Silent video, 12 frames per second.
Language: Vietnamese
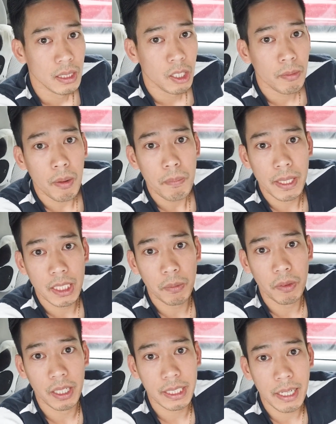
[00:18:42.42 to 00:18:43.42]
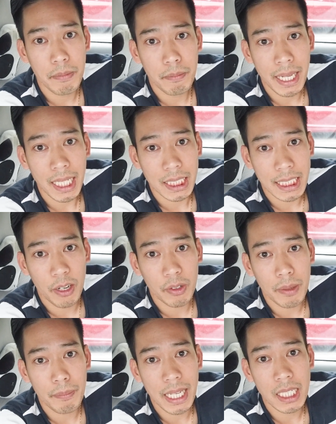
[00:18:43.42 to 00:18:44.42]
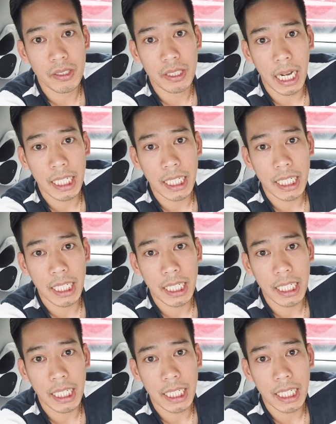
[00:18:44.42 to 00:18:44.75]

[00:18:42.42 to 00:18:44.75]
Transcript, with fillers: nó móc mình xong rồi cái mấy ngày sau cái mấy người